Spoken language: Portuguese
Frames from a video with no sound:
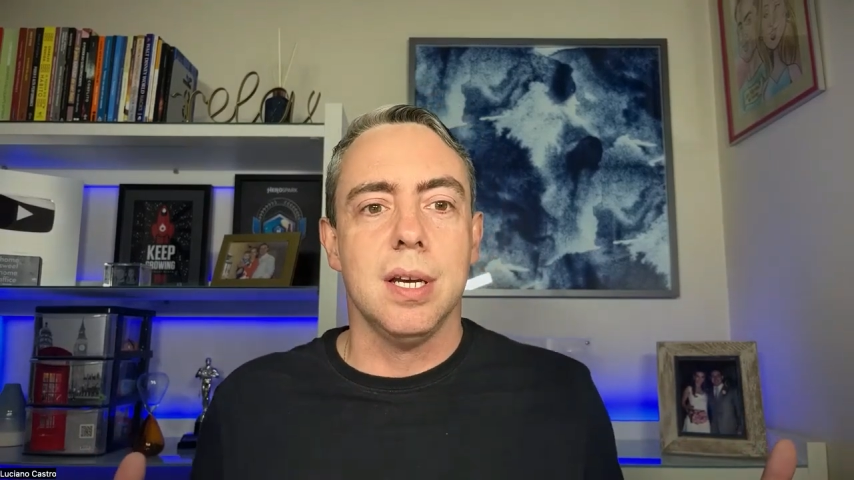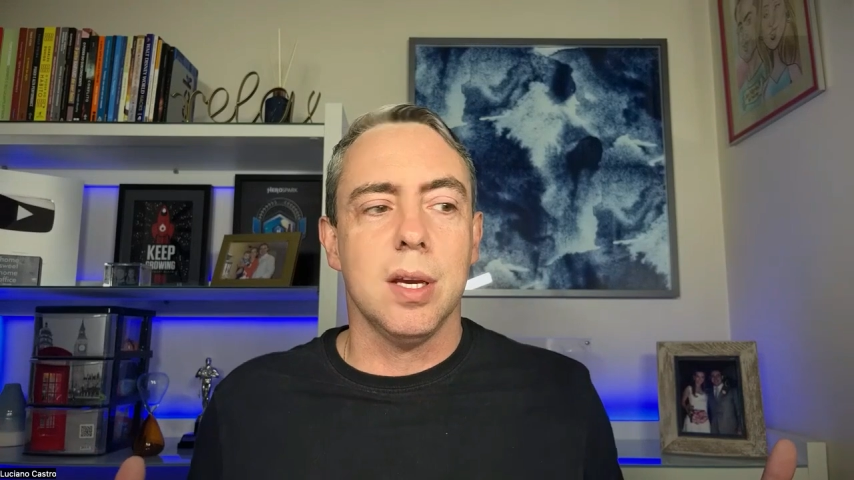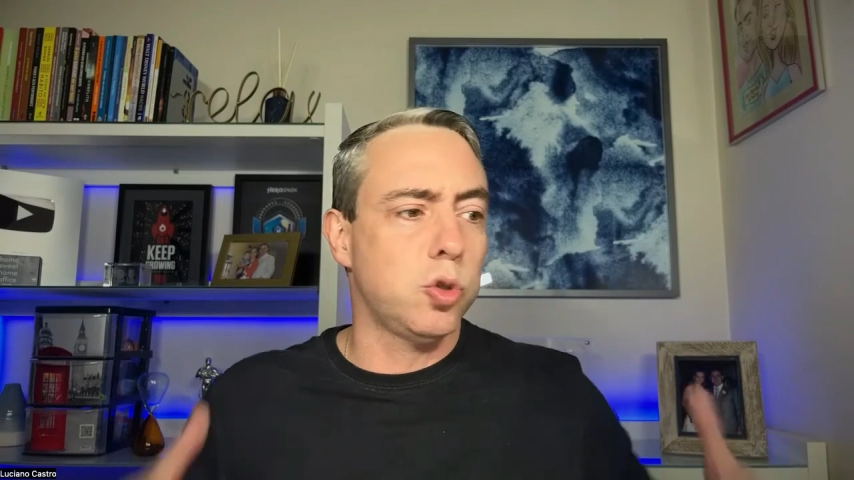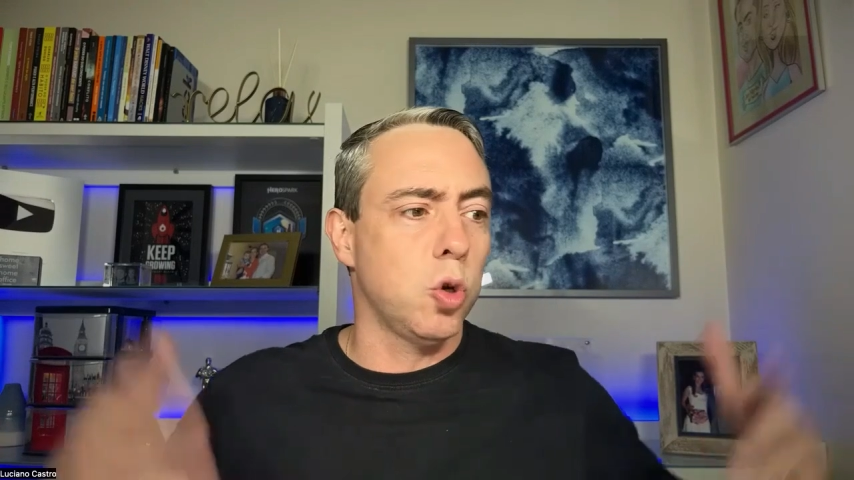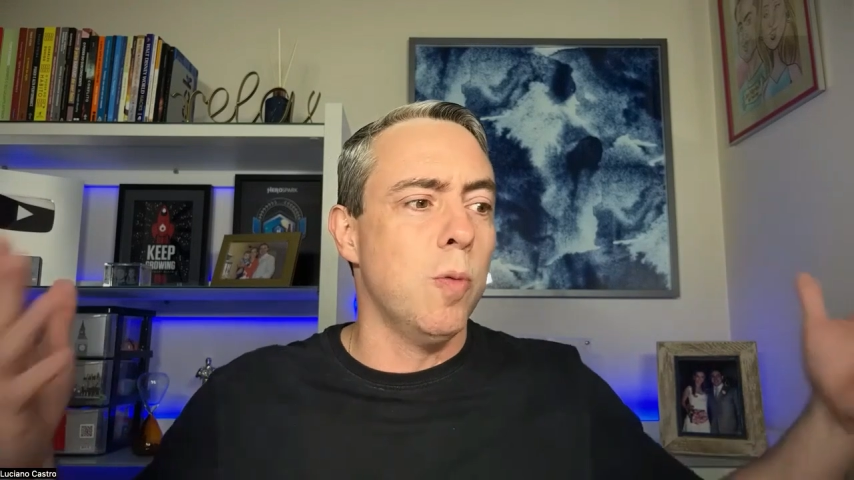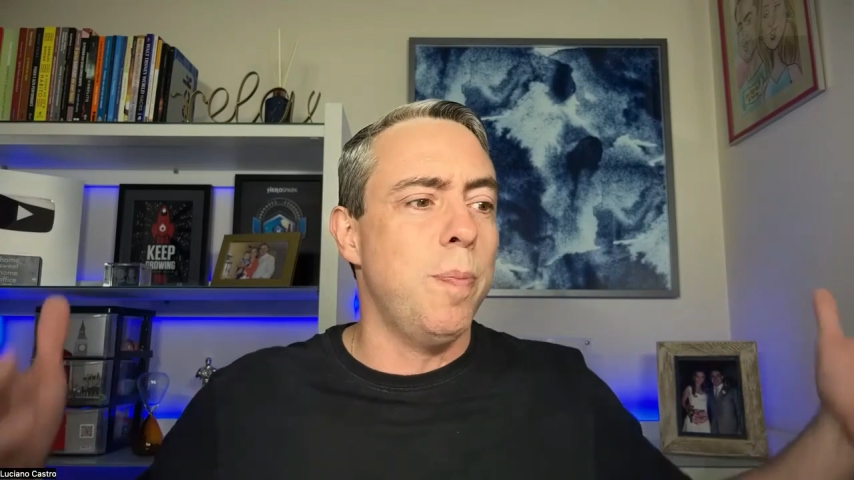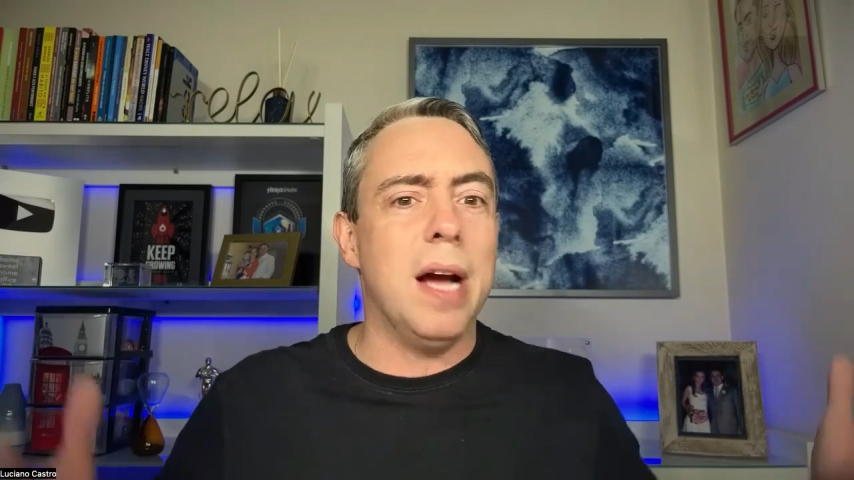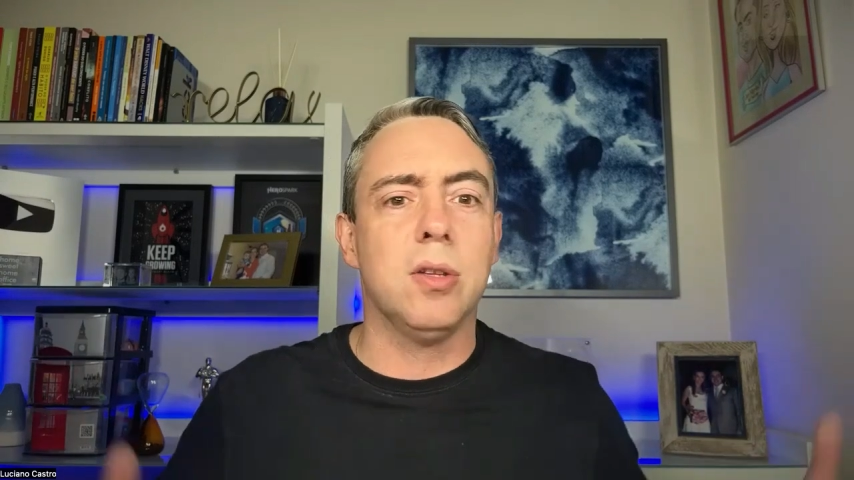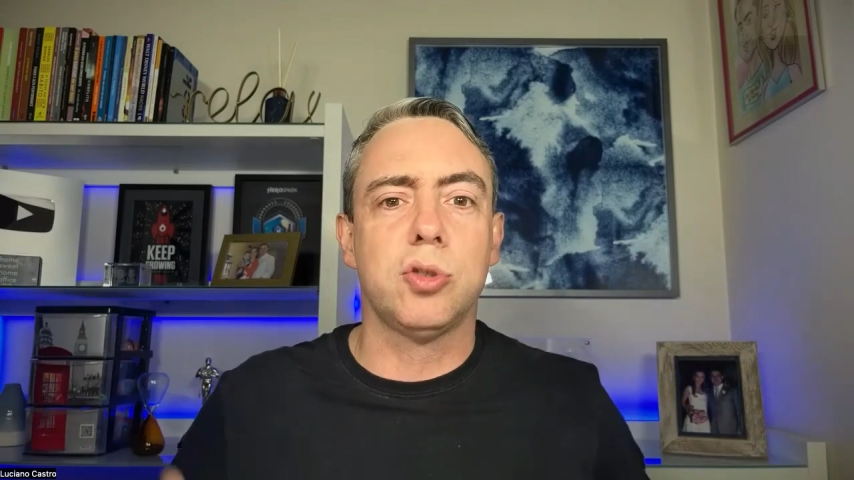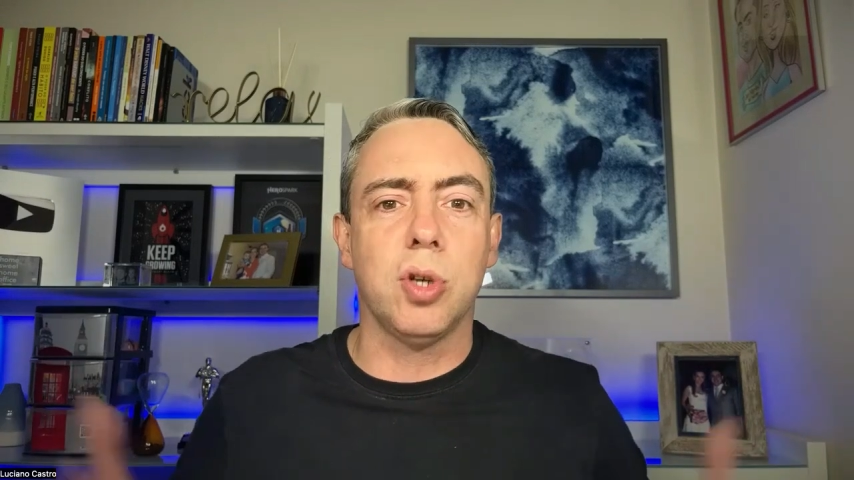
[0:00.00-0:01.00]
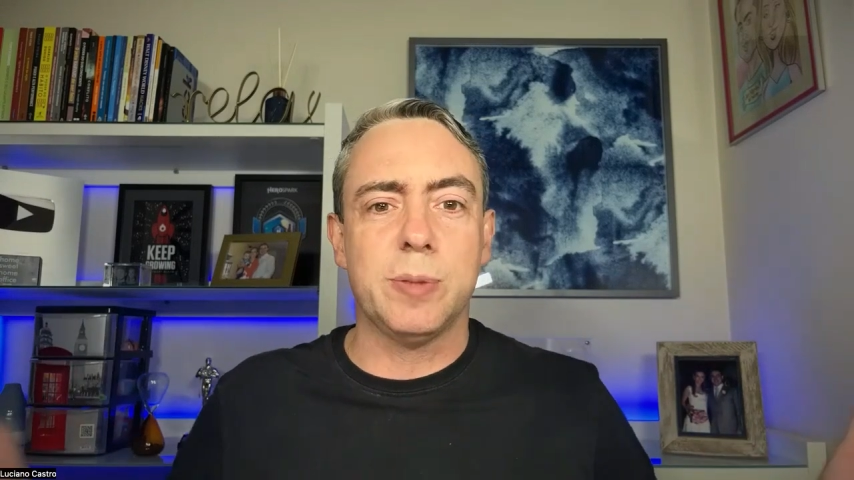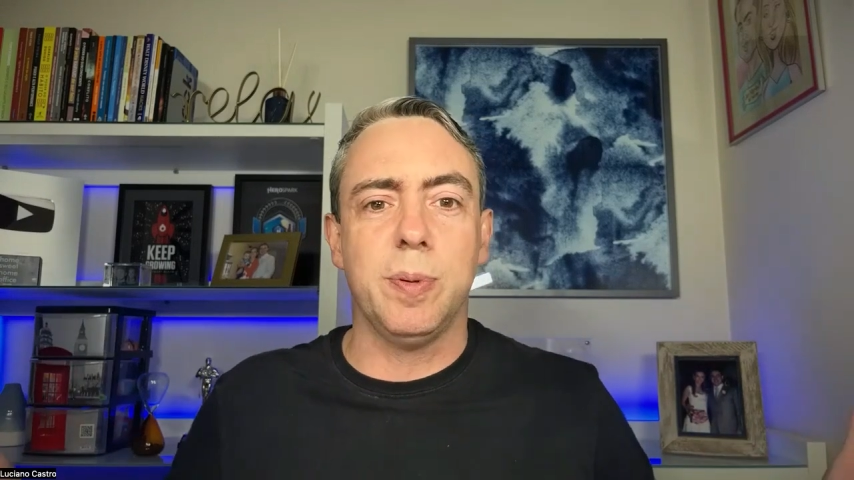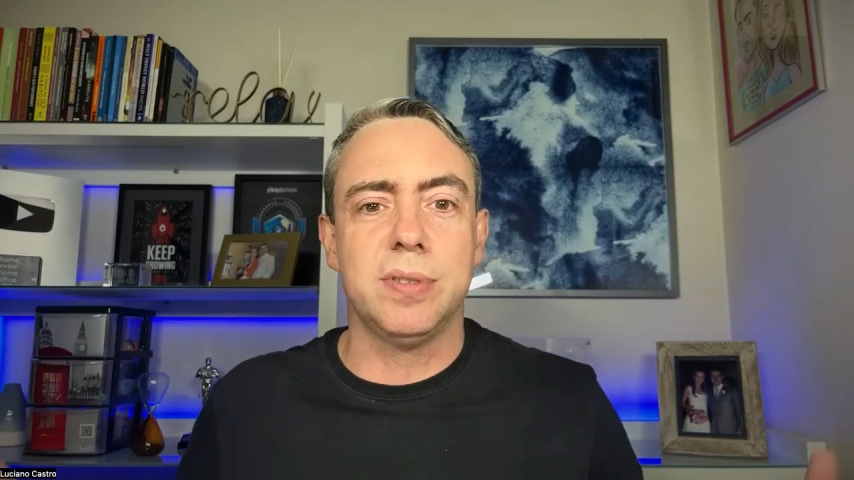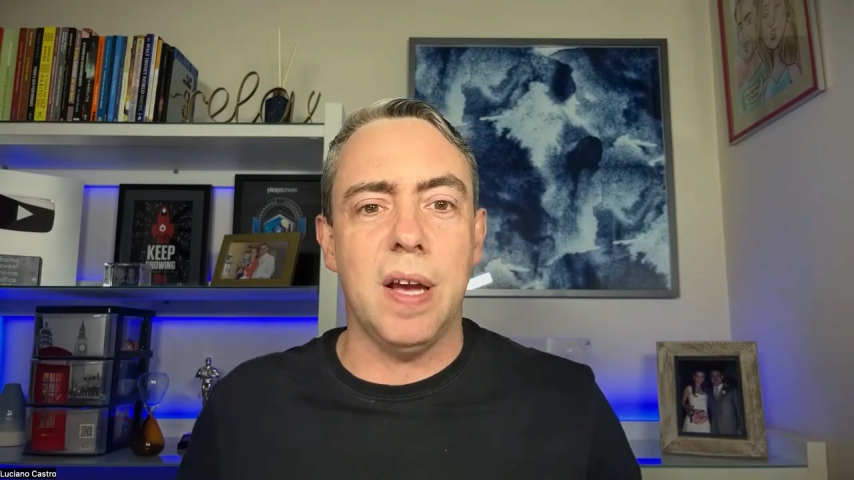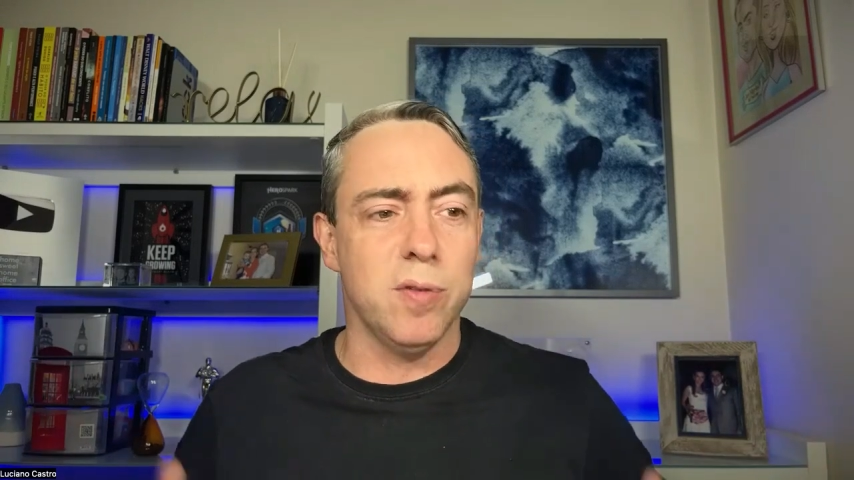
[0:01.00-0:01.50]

Eu sou culpado, eu sou responsável,